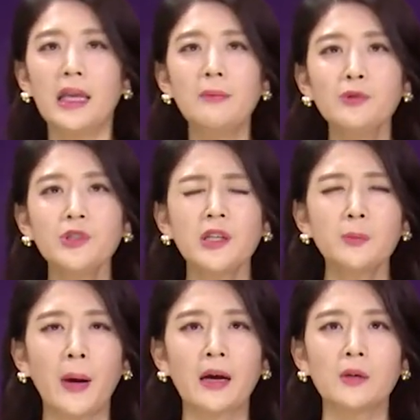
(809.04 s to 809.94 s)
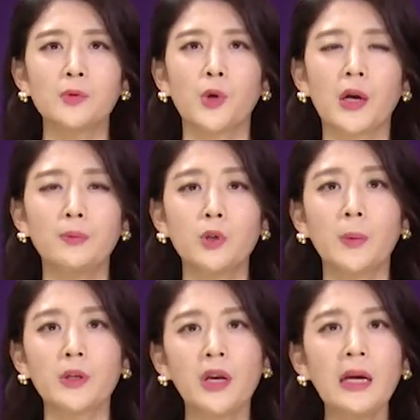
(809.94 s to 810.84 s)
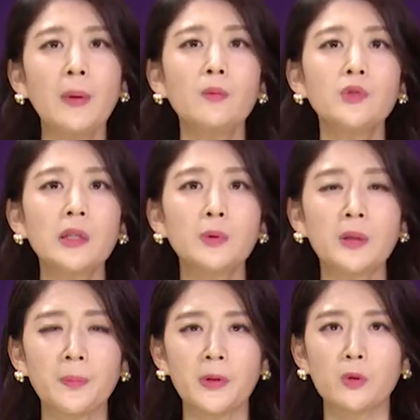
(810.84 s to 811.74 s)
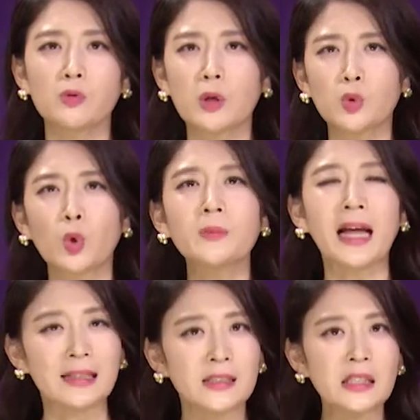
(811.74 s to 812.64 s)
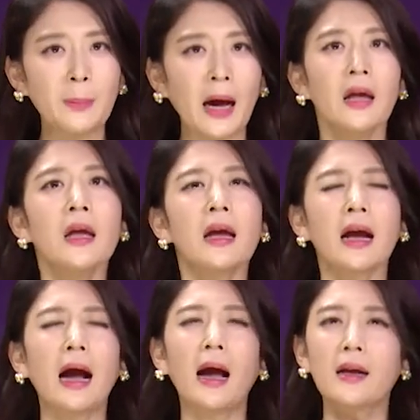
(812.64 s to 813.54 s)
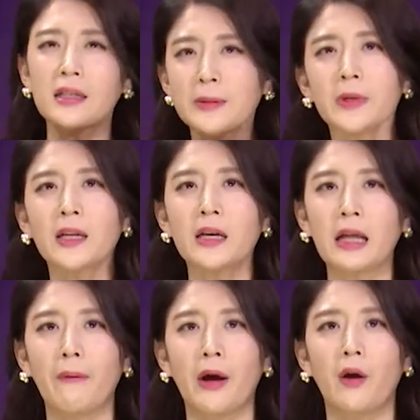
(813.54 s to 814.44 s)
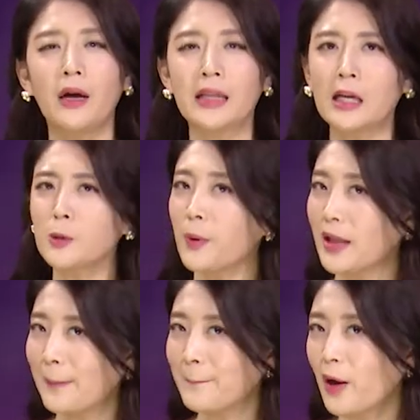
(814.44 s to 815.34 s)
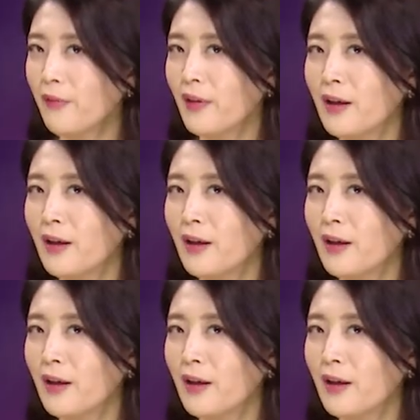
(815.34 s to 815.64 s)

문제는 방금 저희가 풀어봤던 1번 문제보다 빈도수가 조금 낮지만 가끔 가다가 나와요. 한 다섯 번에 한 번?